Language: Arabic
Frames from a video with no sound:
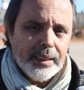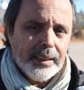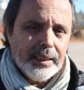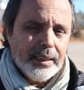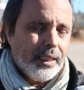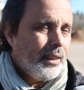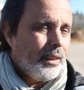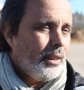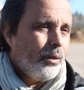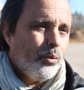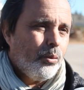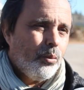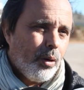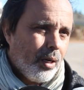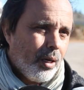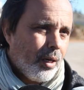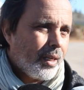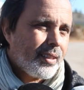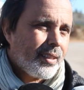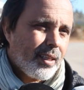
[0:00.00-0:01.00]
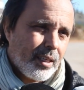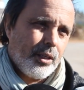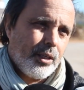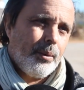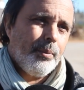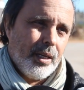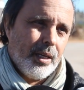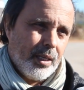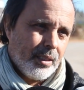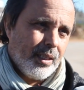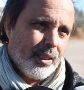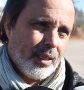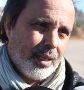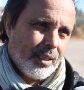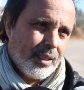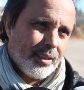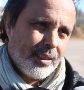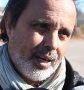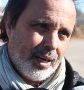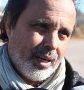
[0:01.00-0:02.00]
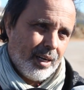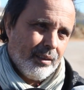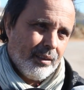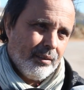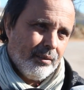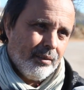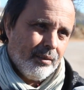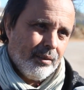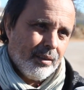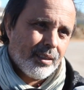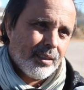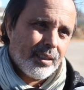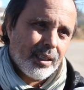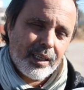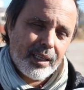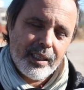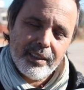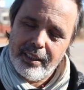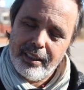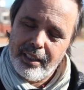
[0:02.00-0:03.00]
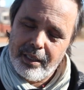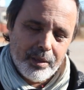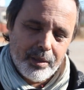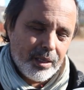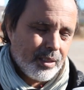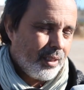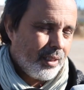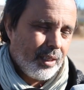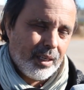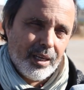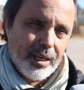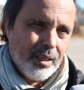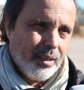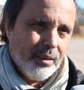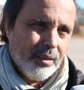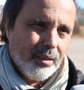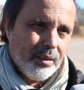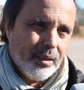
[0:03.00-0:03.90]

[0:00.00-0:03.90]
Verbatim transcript: يعني هو خسر جميع الاصدقاء صراحه خسر كثير من الاصدقاء